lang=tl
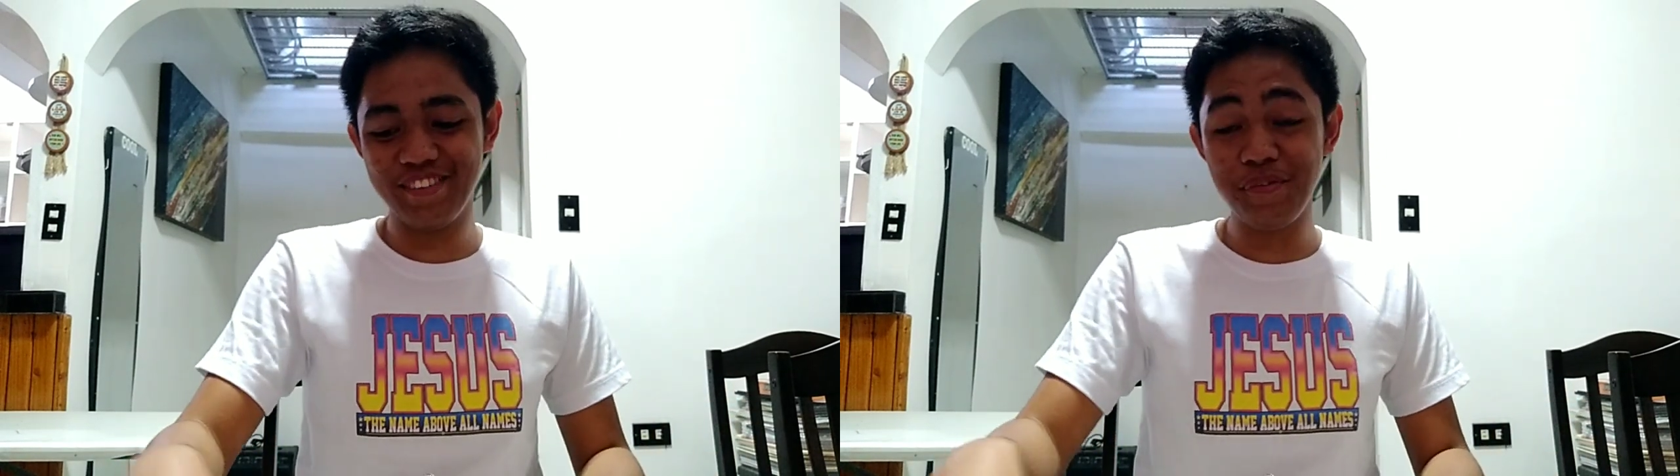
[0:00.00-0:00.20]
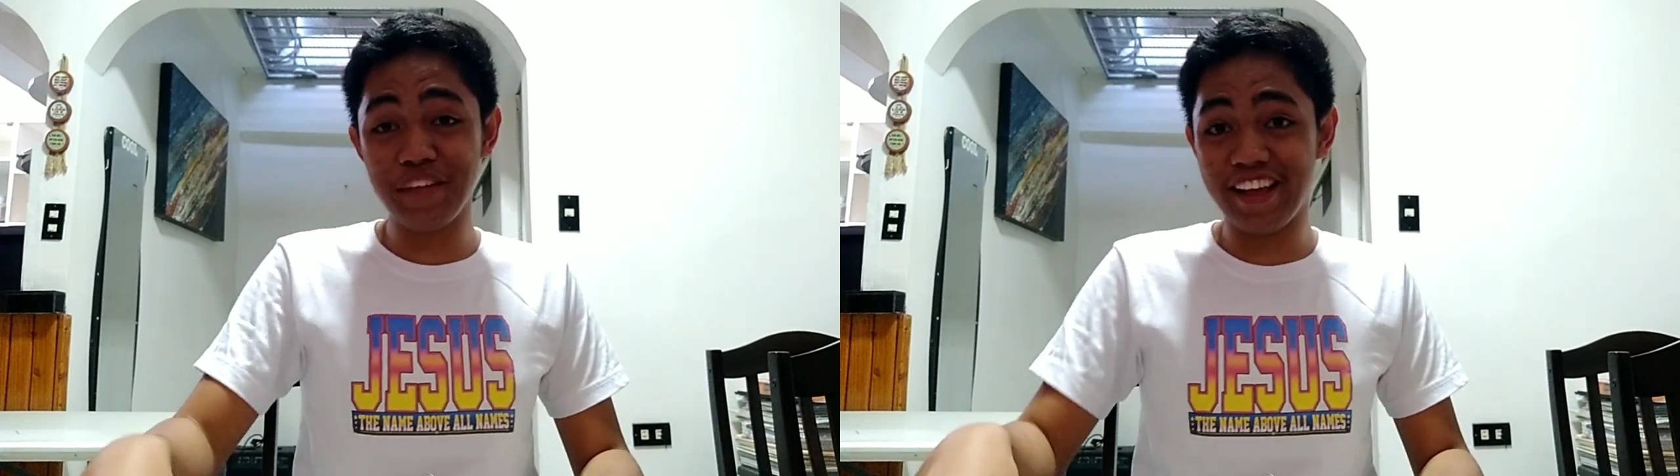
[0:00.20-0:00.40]

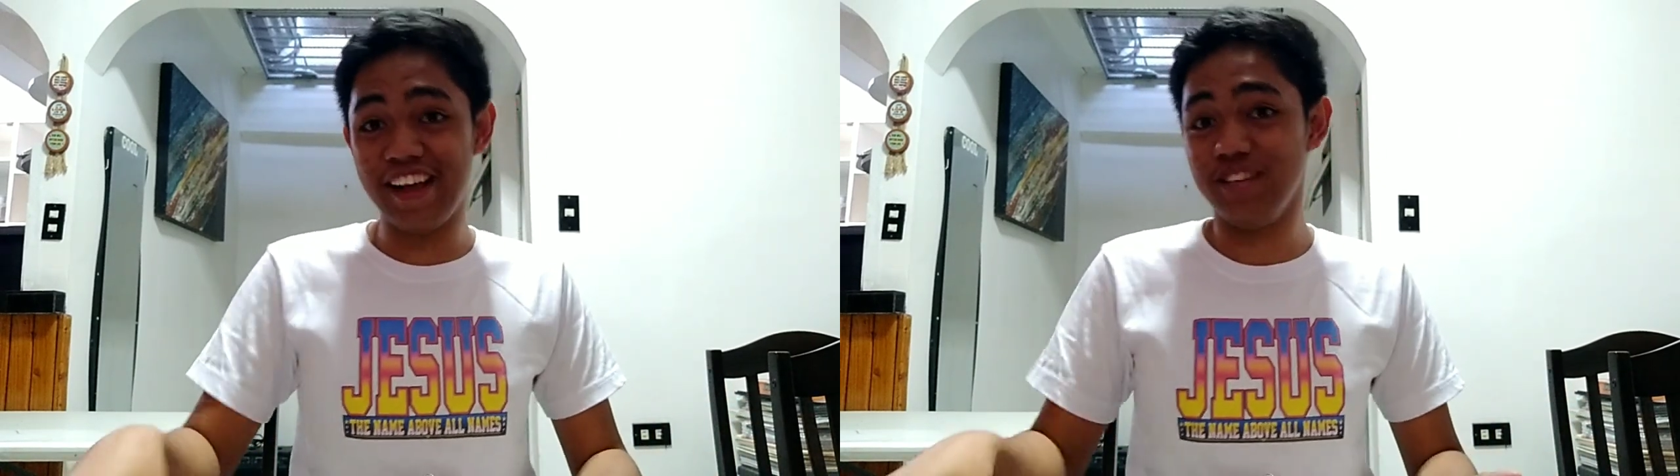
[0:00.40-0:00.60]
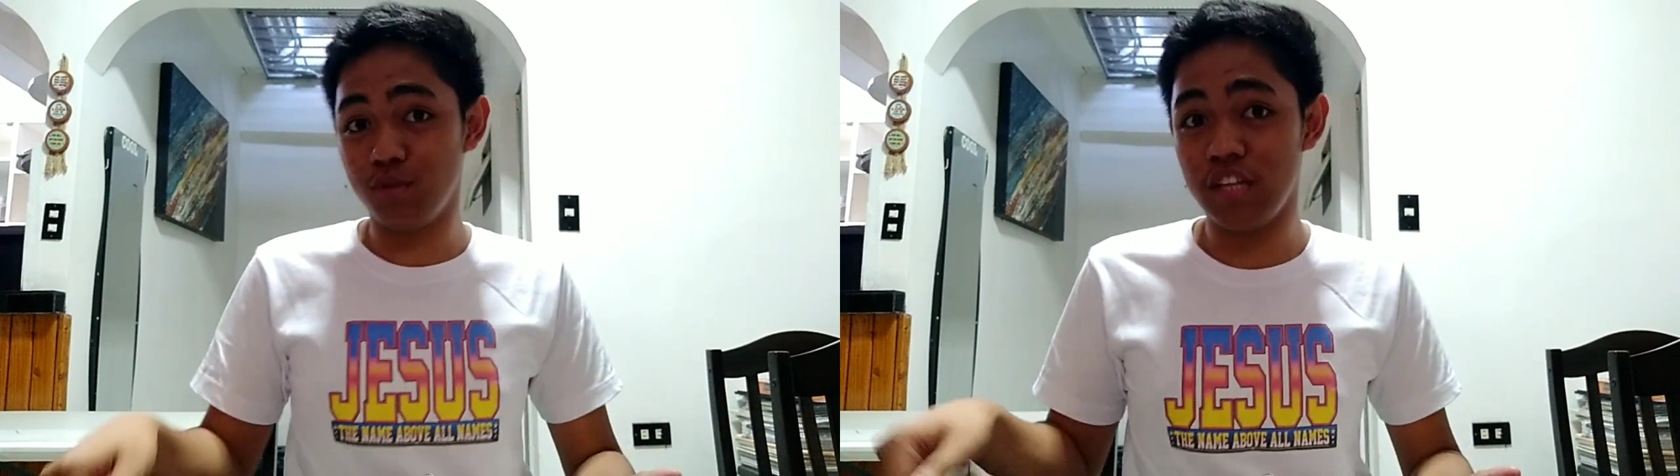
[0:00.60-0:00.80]
Pwedeng
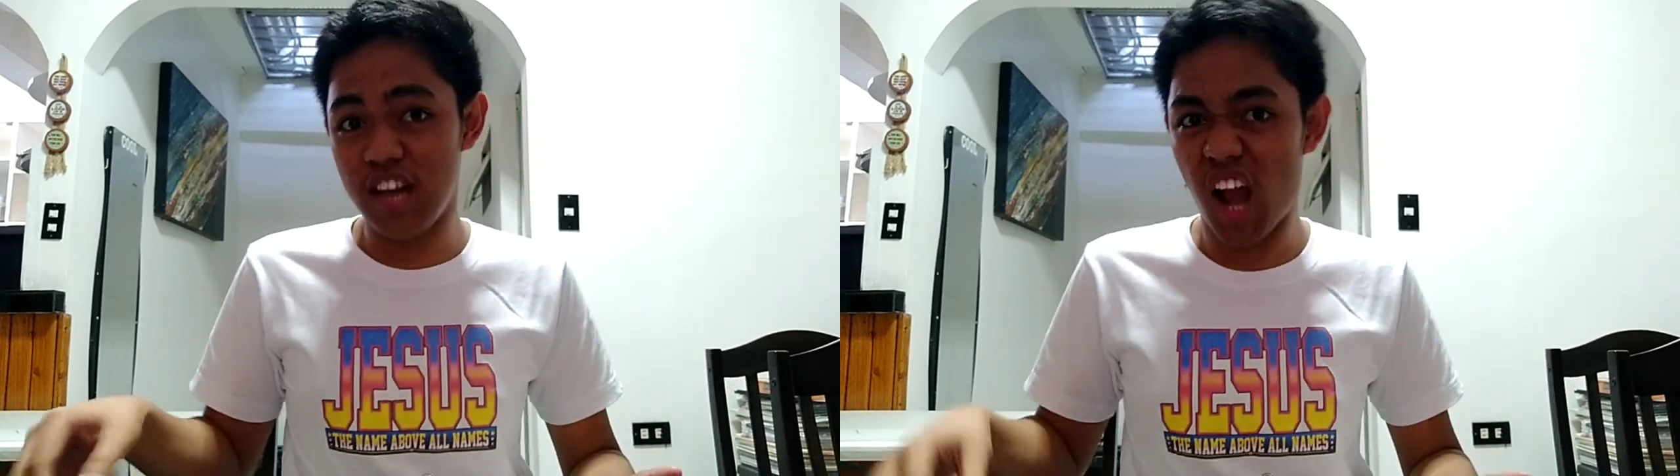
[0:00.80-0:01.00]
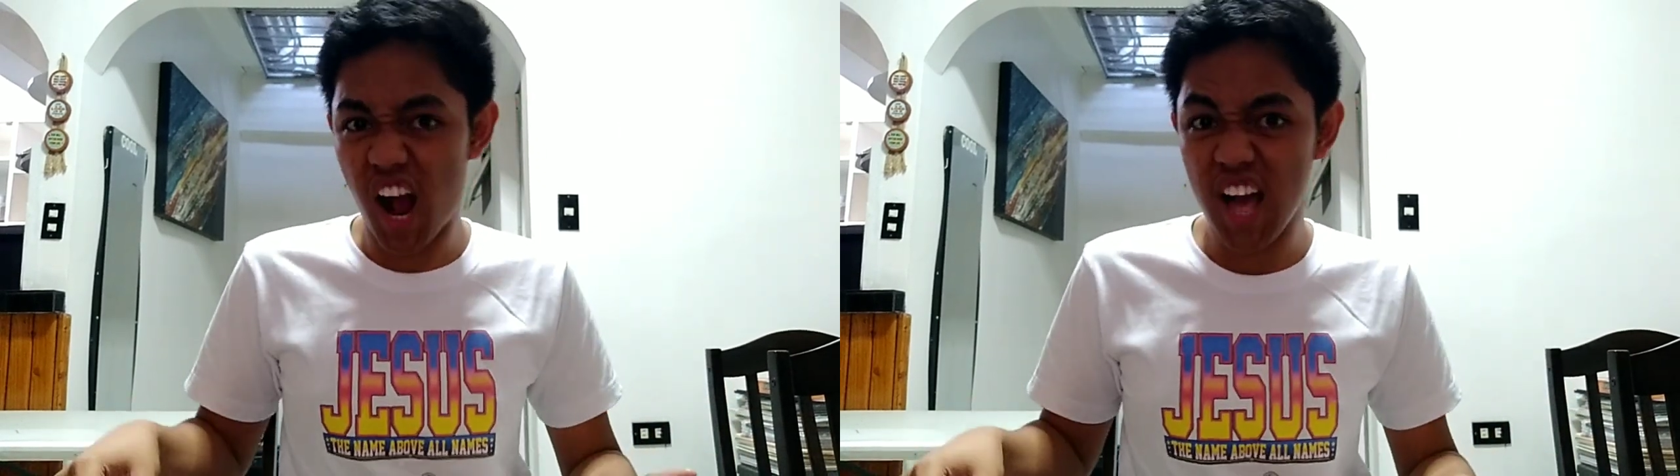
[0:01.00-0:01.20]

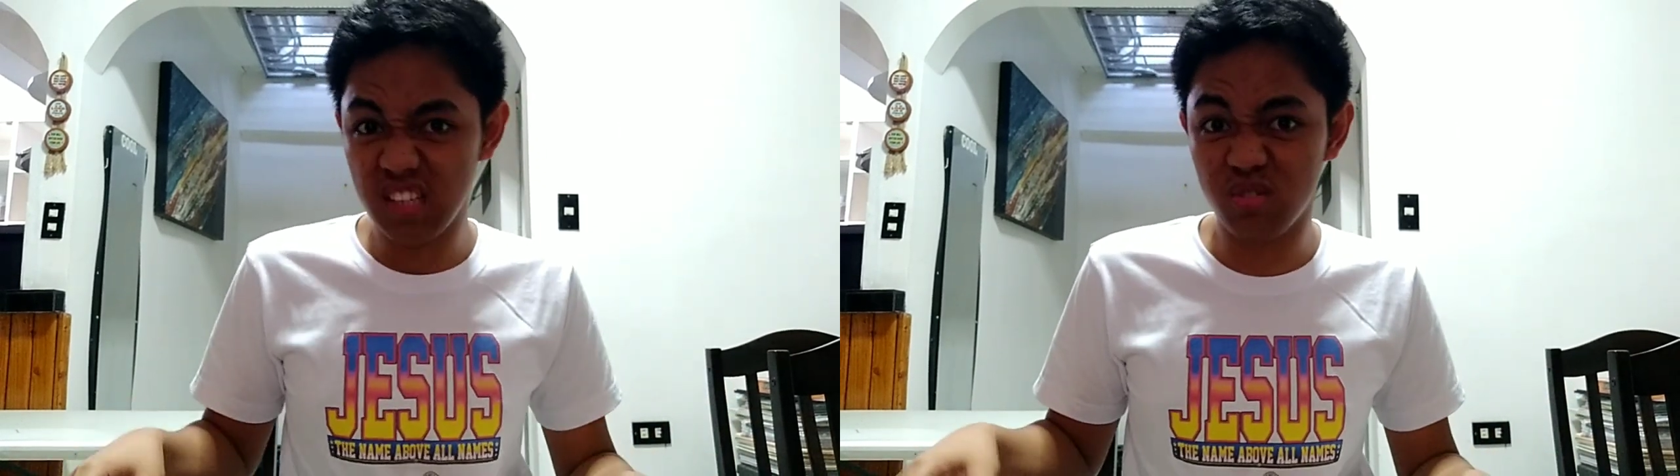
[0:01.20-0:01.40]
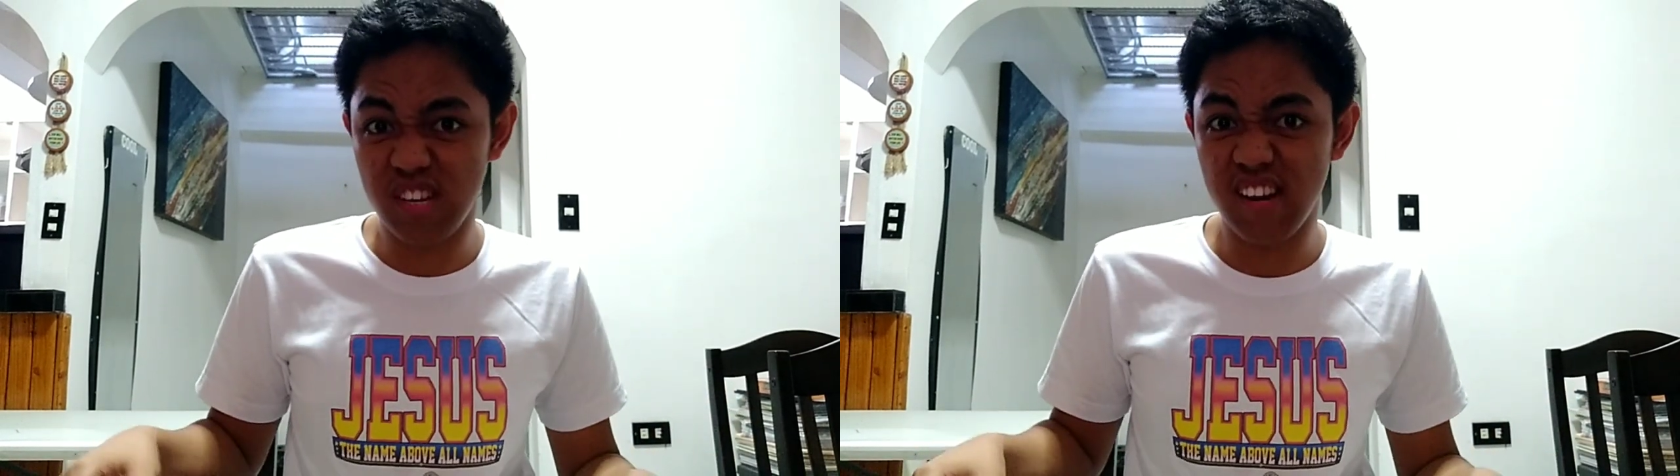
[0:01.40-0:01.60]
ayusin lang.
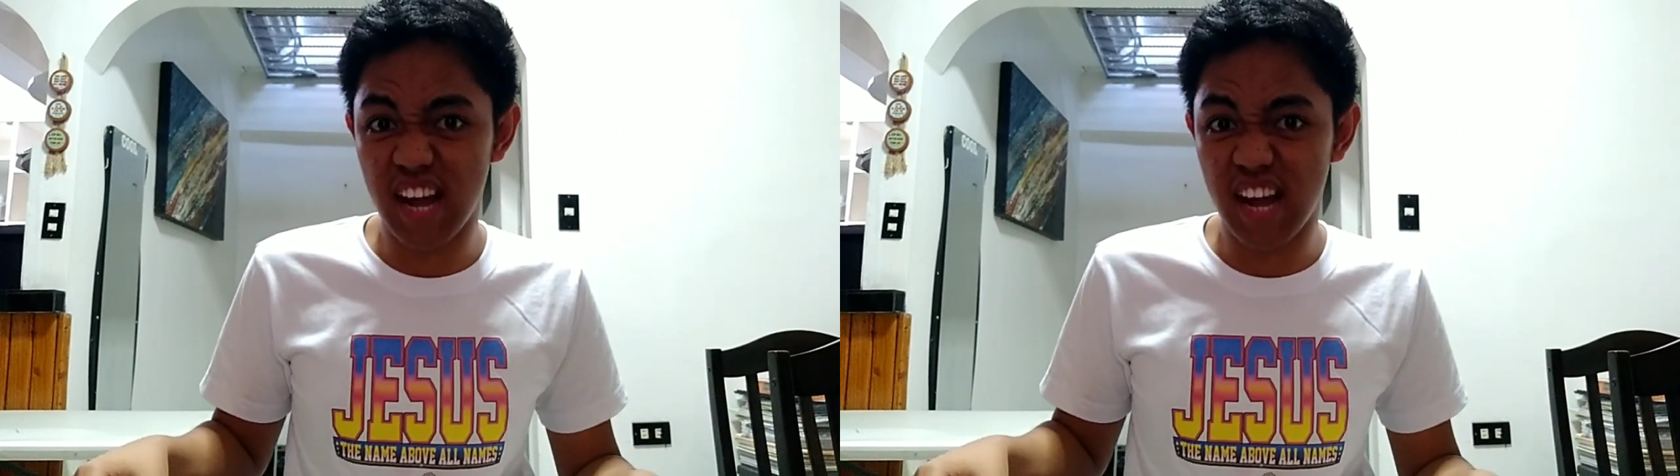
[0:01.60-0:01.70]
Ayusin